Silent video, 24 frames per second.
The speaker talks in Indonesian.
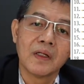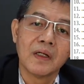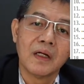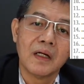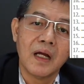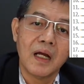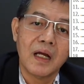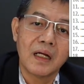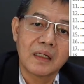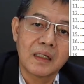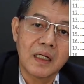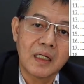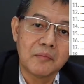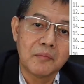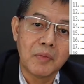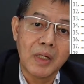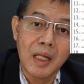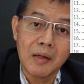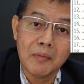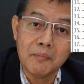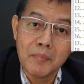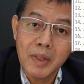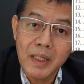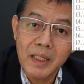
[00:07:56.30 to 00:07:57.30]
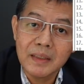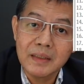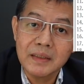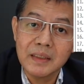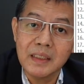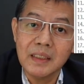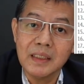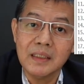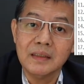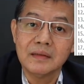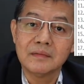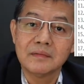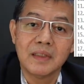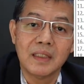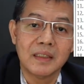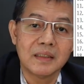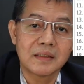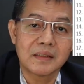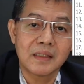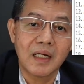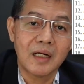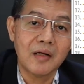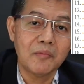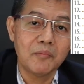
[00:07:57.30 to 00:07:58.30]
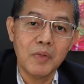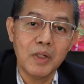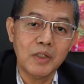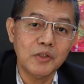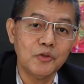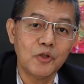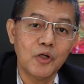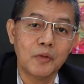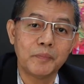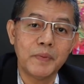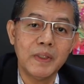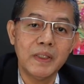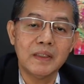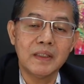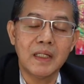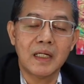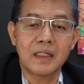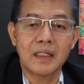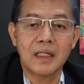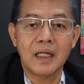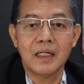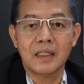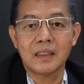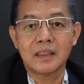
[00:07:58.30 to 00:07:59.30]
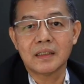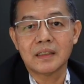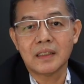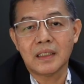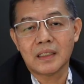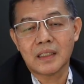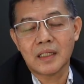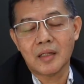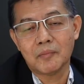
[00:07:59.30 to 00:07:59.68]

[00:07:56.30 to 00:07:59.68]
akan melambat ya dan sekarang bank juga pintar ya ketika